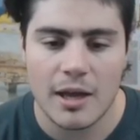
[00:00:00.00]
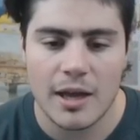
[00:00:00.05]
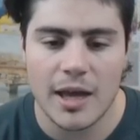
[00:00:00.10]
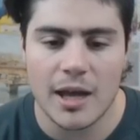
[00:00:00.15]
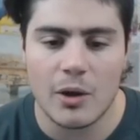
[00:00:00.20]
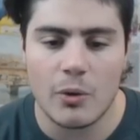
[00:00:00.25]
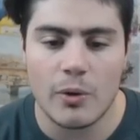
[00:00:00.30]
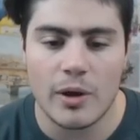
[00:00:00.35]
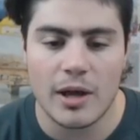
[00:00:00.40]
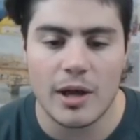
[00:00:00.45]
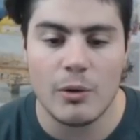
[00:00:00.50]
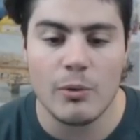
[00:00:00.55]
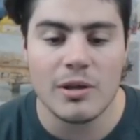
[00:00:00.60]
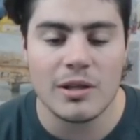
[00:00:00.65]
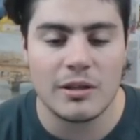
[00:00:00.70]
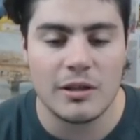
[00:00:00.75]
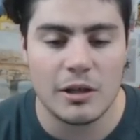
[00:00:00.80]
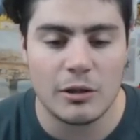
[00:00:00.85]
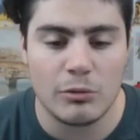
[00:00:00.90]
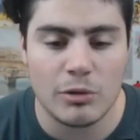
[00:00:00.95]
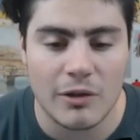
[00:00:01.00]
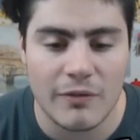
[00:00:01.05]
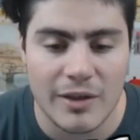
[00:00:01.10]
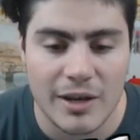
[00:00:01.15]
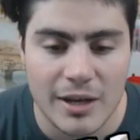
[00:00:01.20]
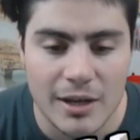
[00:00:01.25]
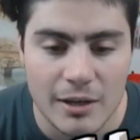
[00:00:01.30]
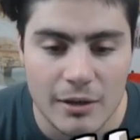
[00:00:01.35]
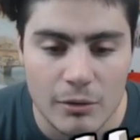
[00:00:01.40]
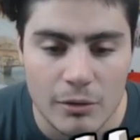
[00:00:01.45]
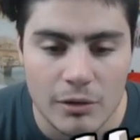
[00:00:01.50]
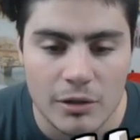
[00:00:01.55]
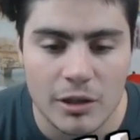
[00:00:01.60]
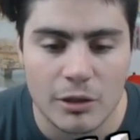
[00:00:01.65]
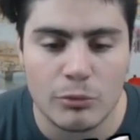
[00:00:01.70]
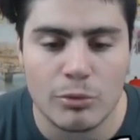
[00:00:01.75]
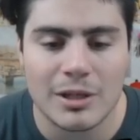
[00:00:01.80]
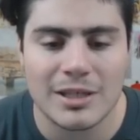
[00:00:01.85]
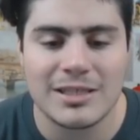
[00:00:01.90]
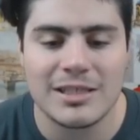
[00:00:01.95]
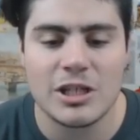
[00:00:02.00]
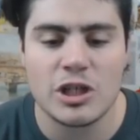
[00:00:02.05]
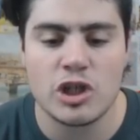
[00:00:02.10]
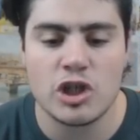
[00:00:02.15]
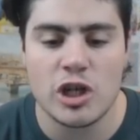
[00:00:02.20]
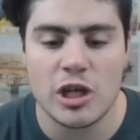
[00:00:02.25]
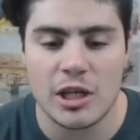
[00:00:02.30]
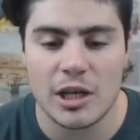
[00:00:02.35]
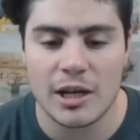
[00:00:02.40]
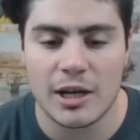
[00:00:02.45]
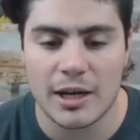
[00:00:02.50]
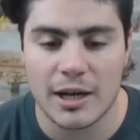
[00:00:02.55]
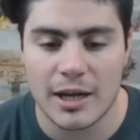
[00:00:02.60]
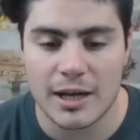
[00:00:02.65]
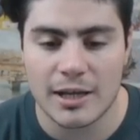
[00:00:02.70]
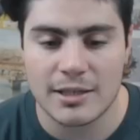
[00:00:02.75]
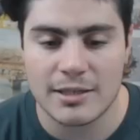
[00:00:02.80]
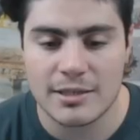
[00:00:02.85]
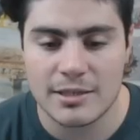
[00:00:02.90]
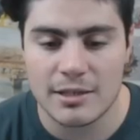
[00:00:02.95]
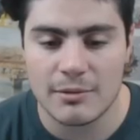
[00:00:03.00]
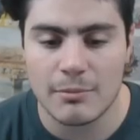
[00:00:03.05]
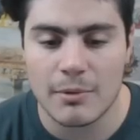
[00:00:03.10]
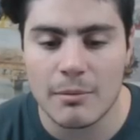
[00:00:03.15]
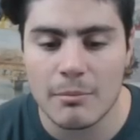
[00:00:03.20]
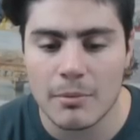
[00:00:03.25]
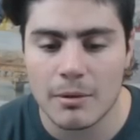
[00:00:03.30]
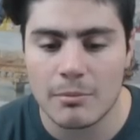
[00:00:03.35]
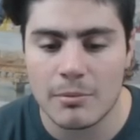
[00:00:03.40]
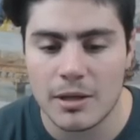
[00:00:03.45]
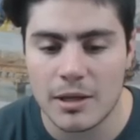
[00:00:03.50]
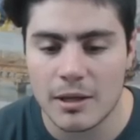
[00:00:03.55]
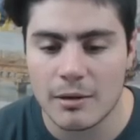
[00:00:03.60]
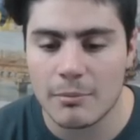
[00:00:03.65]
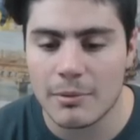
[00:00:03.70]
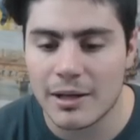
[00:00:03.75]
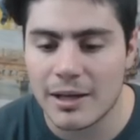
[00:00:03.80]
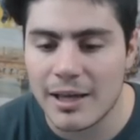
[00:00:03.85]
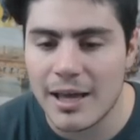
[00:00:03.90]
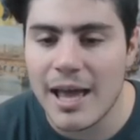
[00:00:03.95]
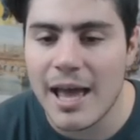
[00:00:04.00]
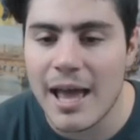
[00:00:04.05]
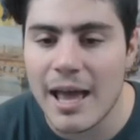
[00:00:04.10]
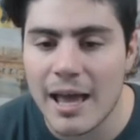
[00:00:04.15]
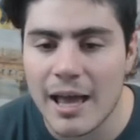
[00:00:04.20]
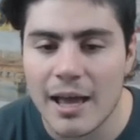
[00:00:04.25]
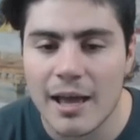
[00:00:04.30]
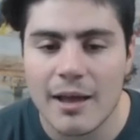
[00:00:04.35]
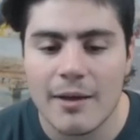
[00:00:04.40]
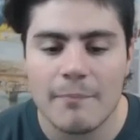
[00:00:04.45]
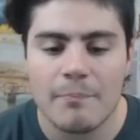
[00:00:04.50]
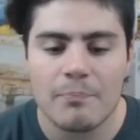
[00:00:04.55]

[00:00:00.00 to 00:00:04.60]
E lui addirittura viene, addirittura si gira, ragazzi. Mamma mia, ma che è?